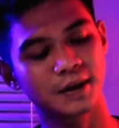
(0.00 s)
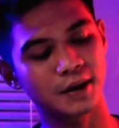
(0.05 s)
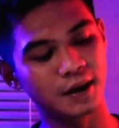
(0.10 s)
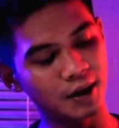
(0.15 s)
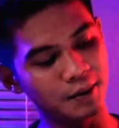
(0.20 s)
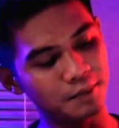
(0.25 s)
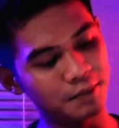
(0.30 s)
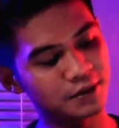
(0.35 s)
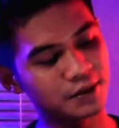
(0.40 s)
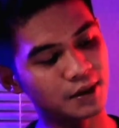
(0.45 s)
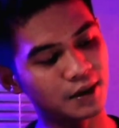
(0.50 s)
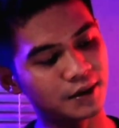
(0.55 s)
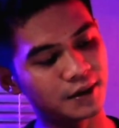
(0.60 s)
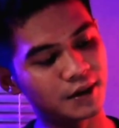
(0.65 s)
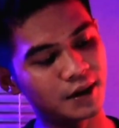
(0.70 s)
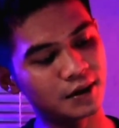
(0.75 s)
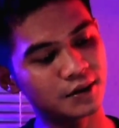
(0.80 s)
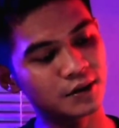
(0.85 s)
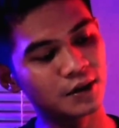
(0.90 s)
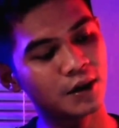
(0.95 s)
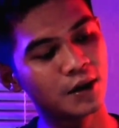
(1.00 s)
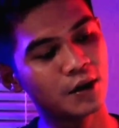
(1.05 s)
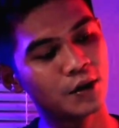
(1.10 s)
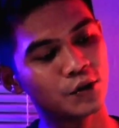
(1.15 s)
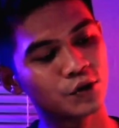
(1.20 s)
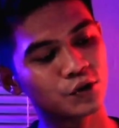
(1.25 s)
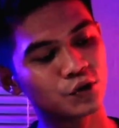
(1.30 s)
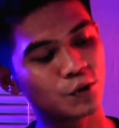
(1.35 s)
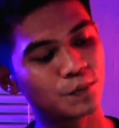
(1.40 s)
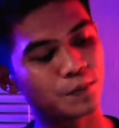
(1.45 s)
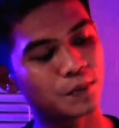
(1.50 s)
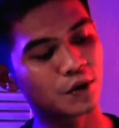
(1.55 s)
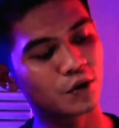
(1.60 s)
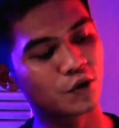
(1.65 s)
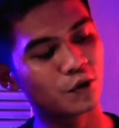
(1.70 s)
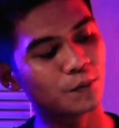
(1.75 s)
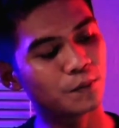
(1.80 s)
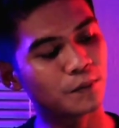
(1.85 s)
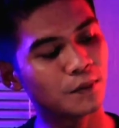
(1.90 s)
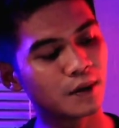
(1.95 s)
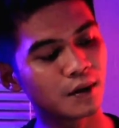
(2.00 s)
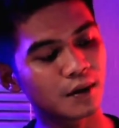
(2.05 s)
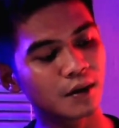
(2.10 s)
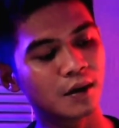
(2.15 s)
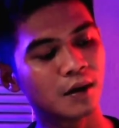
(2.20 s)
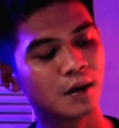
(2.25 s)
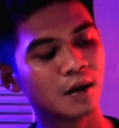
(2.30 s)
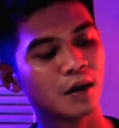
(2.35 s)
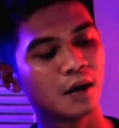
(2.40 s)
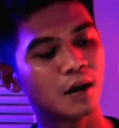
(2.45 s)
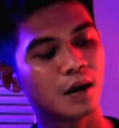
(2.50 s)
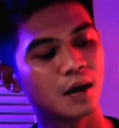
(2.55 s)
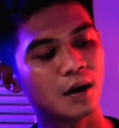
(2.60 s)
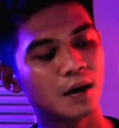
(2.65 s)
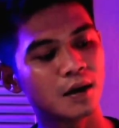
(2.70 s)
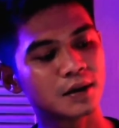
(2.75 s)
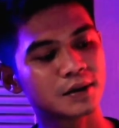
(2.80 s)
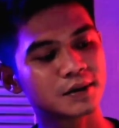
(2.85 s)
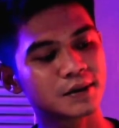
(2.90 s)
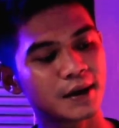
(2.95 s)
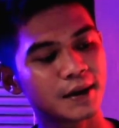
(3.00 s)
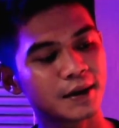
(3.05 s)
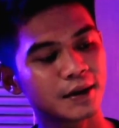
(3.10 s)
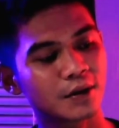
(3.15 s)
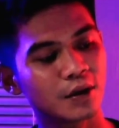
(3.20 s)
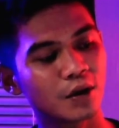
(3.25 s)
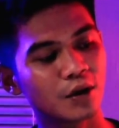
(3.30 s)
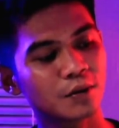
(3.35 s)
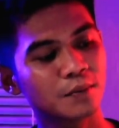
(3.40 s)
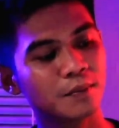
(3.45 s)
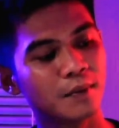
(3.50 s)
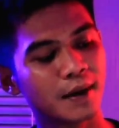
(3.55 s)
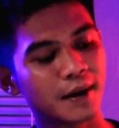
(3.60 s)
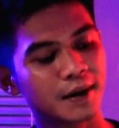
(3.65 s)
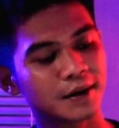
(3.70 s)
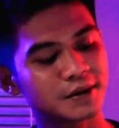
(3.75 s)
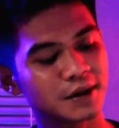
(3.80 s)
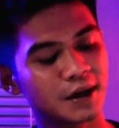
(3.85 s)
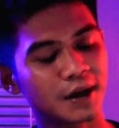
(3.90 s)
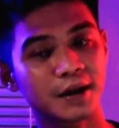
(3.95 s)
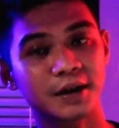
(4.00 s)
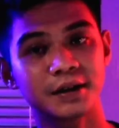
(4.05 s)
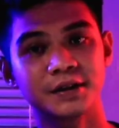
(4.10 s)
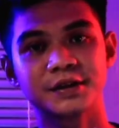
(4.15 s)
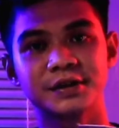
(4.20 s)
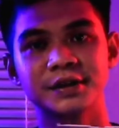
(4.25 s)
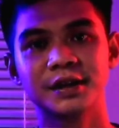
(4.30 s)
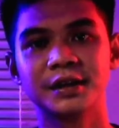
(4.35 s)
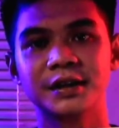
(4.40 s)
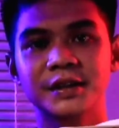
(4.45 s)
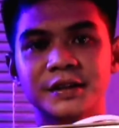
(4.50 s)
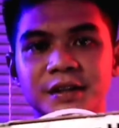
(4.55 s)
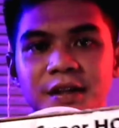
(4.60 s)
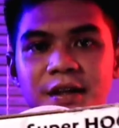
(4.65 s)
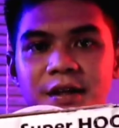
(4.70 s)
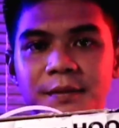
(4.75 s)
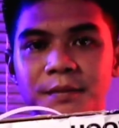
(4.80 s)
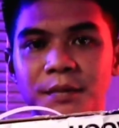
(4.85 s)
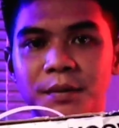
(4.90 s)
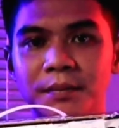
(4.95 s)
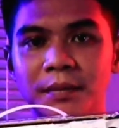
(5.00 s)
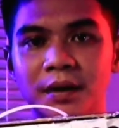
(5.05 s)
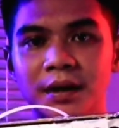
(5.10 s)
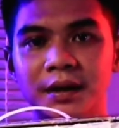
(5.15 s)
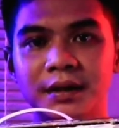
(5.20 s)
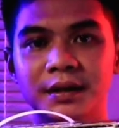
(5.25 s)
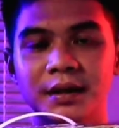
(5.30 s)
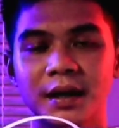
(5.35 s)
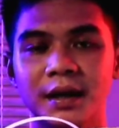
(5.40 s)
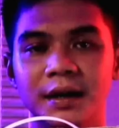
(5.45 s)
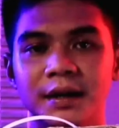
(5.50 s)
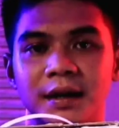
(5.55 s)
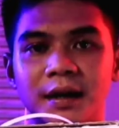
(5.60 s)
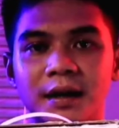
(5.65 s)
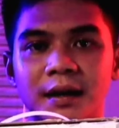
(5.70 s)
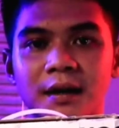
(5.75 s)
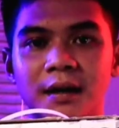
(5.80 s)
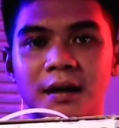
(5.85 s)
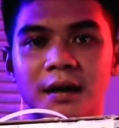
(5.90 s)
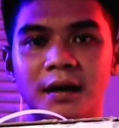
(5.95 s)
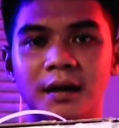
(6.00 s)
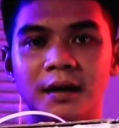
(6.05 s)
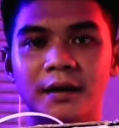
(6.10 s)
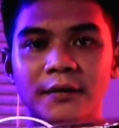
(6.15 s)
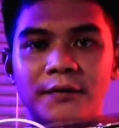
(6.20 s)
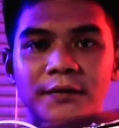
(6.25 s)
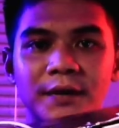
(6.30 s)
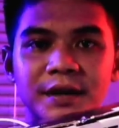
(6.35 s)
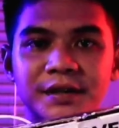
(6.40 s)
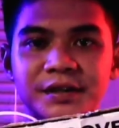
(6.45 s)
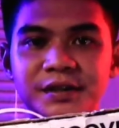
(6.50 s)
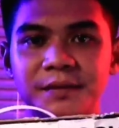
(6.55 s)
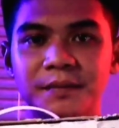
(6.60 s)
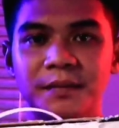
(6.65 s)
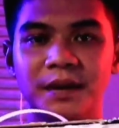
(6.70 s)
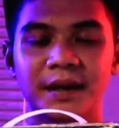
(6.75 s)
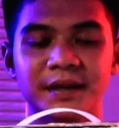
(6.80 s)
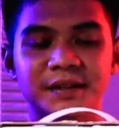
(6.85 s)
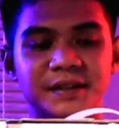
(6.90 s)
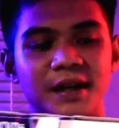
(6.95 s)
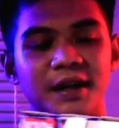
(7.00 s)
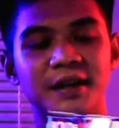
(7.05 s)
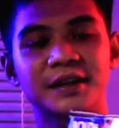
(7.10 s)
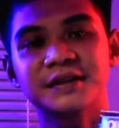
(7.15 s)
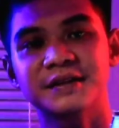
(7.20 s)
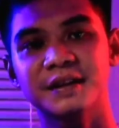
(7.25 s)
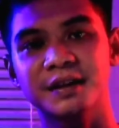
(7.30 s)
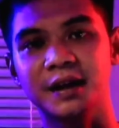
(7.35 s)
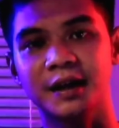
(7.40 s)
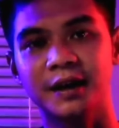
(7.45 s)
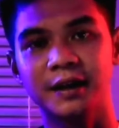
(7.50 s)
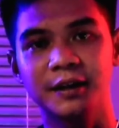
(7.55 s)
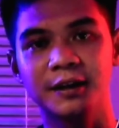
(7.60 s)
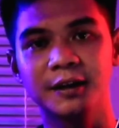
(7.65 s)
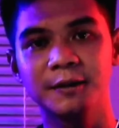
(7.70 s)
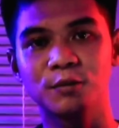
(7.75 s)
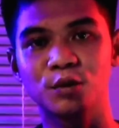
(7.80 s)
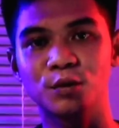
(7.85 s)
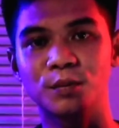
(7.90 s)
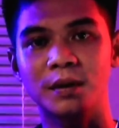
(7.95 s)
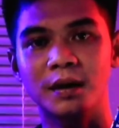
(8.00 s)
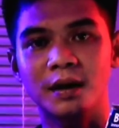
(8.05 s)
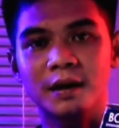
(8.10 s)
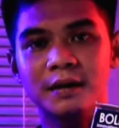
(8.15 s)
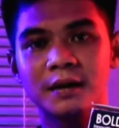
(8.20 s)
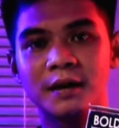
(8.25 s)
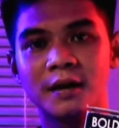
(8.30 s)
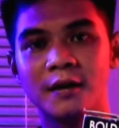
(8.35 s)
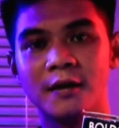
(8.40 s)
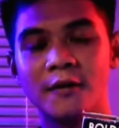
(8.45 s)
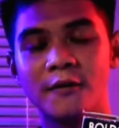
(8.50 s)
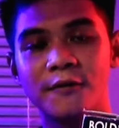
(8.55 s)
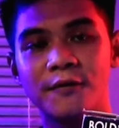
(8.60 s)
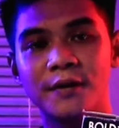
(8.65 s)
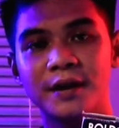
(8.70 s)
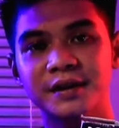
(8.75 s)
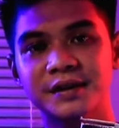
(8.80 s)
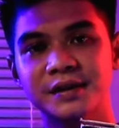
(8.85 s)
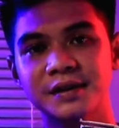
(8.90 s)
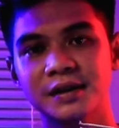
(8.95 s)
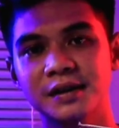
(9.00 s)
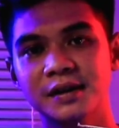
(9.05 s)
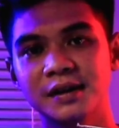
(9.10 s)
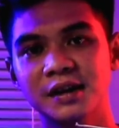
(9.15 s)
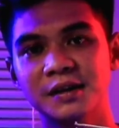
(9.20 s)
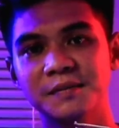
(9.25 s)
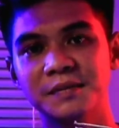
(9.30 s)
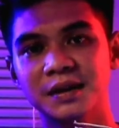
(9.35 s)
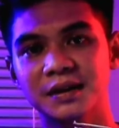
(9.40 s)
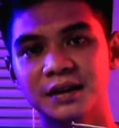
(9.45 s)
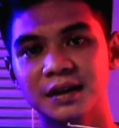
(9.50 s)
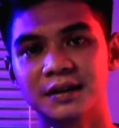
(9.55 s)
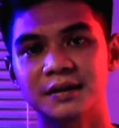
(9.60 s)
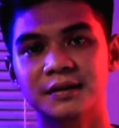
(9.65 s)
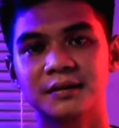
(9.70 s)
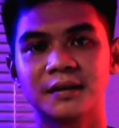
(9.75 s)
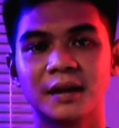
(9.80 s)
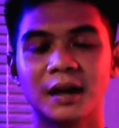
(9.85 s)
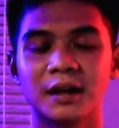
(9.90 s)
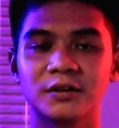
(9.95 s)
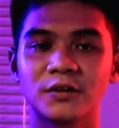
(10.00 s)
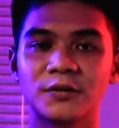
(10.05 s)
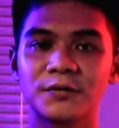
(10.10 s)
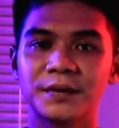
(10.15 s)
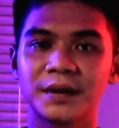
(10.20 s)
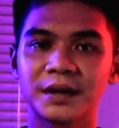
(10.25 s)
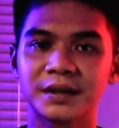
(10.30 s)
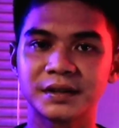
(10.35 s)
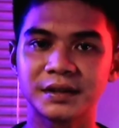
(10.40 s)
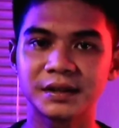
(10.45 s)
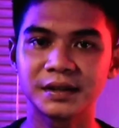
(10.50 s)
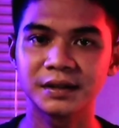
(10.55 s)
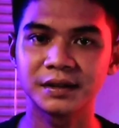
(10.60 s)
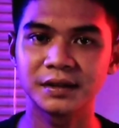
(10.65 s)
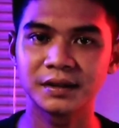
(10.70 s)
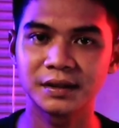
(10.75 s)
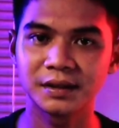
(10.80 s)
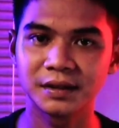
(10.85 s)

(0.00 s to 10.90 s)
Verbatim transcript: kalian bisa lihat Super Hookbird uh, eh, Cyclone Black Series. Jadi saya membelinya yang uh, versi Black Seriesnya ya. Ini merupakan versi limited atau versi